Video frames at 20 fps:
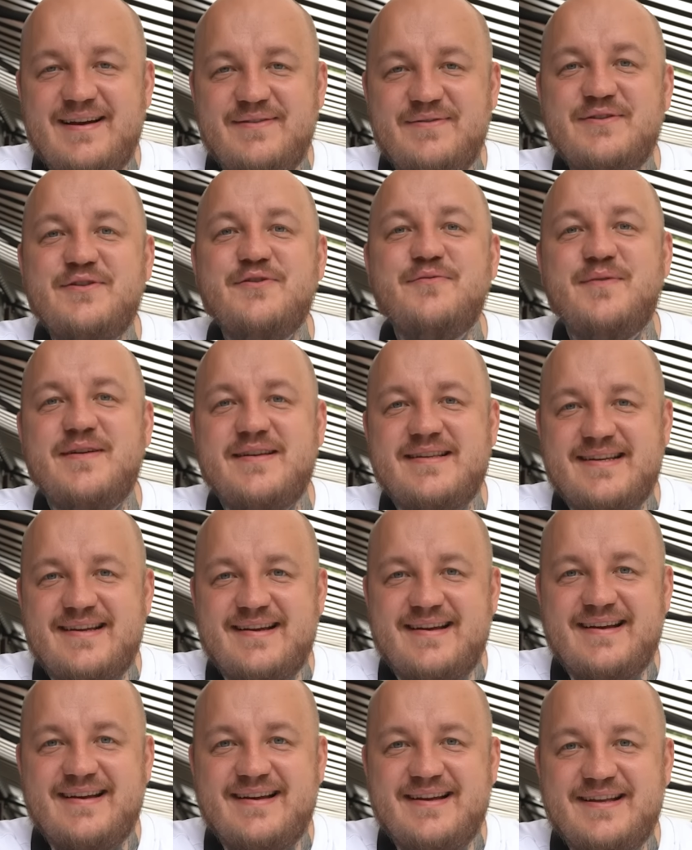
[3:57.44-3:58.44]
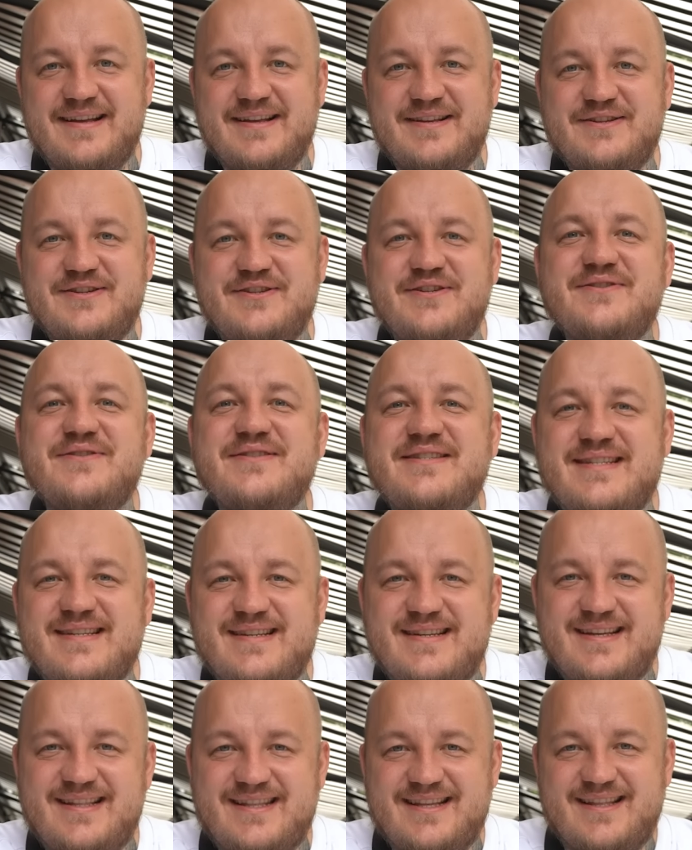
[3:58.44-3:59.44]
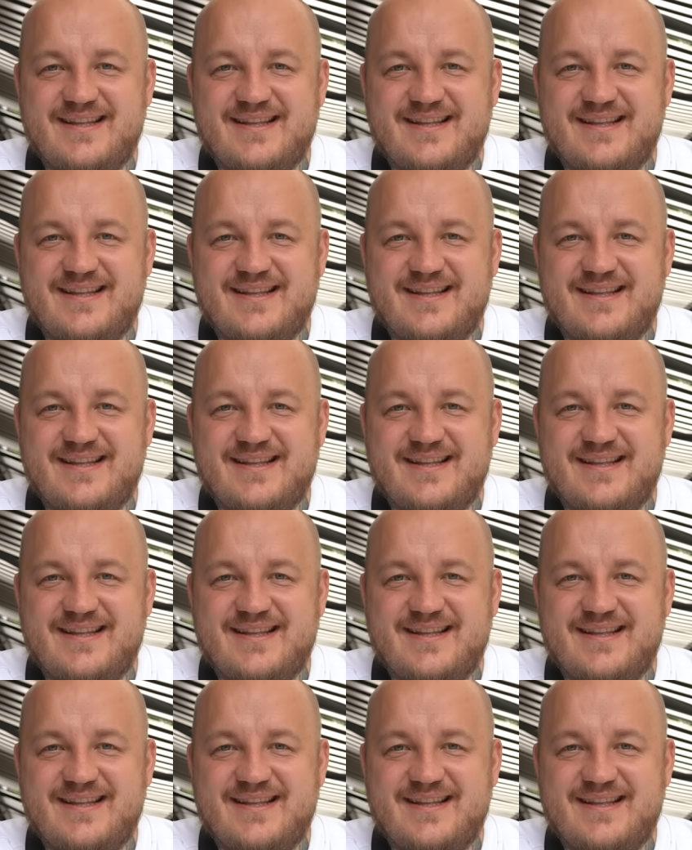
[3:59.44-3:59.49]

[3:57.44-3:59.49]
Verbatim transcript: Вы думаете, Че сидит